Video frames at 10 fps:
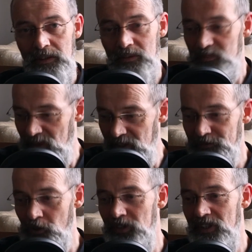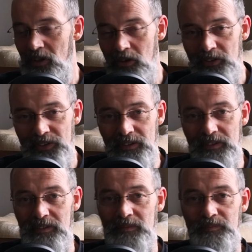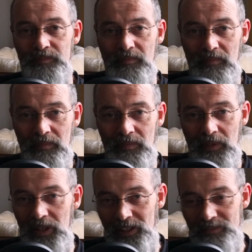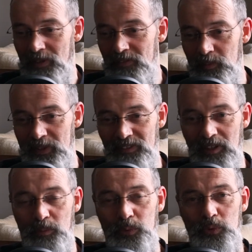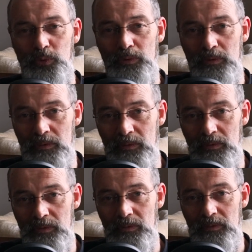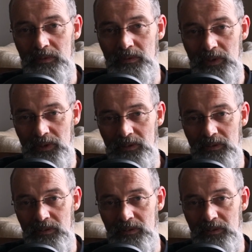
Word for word: Und meine Freunde auch nicht. Das war für mich tabu. Ja?